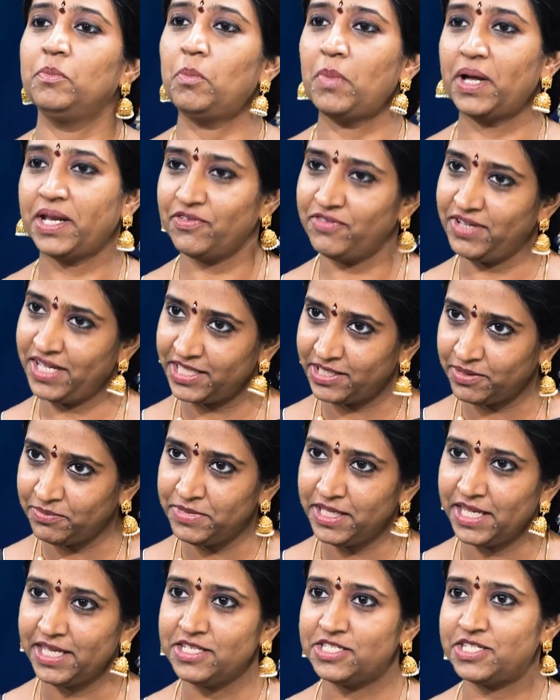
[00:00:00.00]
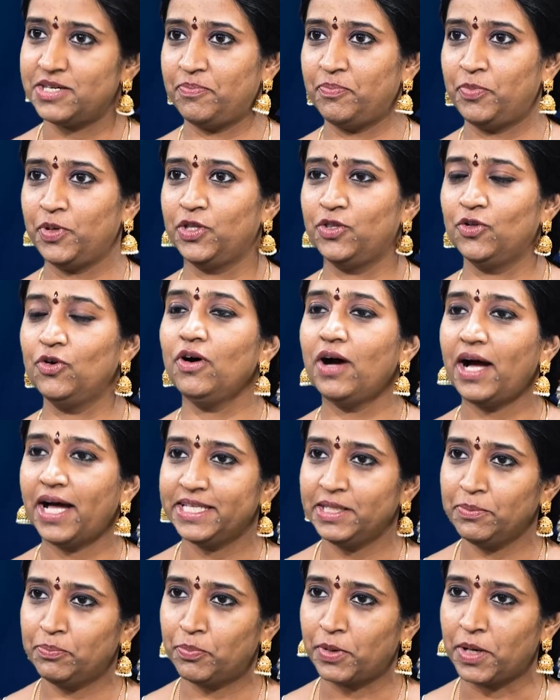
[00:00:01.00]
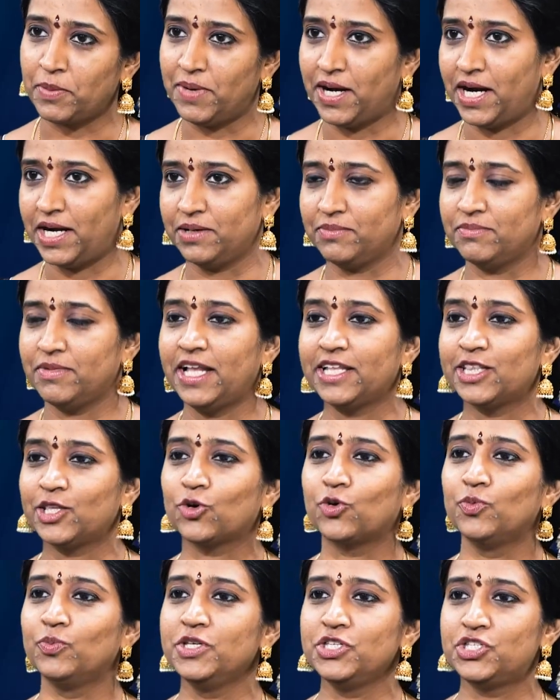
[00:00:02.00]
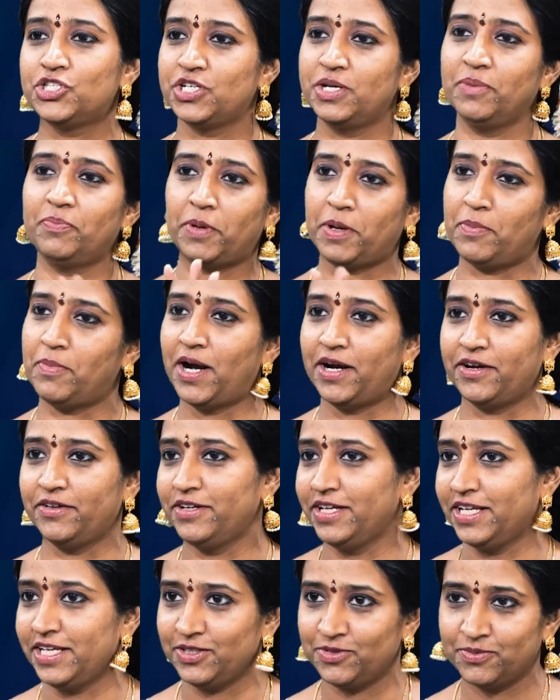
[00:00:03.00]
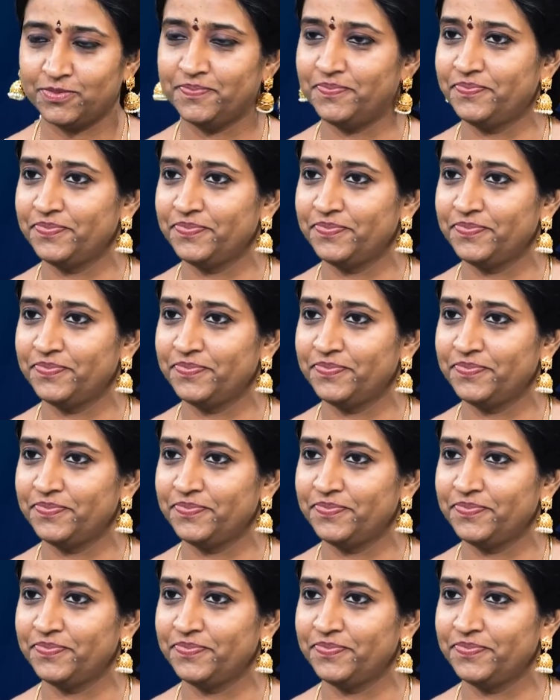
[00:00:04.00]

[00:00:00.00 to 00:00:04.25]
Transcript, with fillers: మన వేదం ఏం చెప్పిందో అది ప్రమాణం అంతకు మించిన ప్రమాణం లేదు